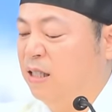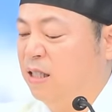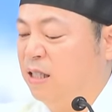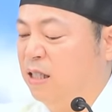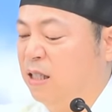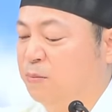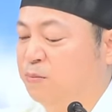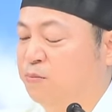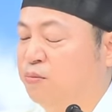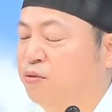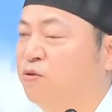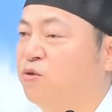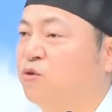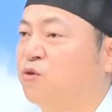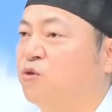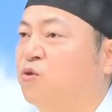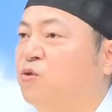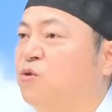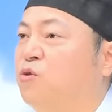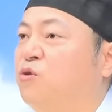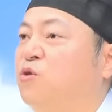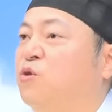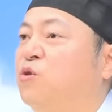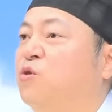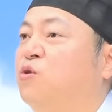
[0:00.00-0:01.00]
이
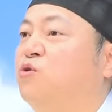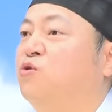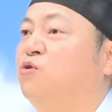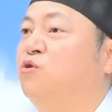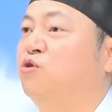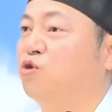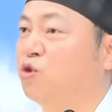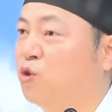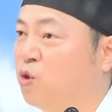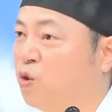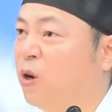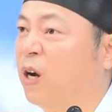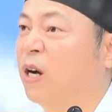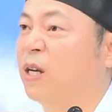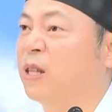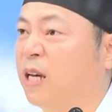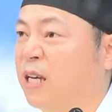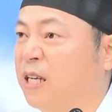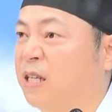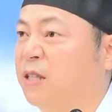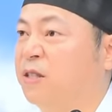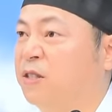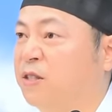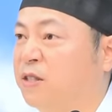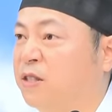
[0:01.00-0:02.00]
풍수도 중요하다
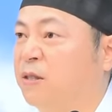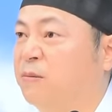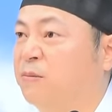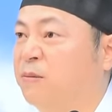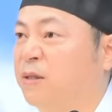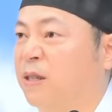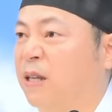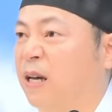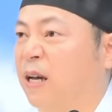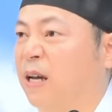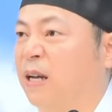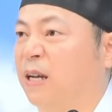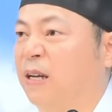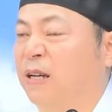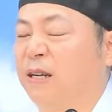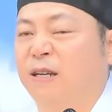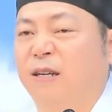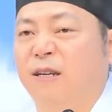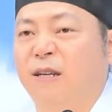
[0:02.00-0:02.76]
이 뜻입니다.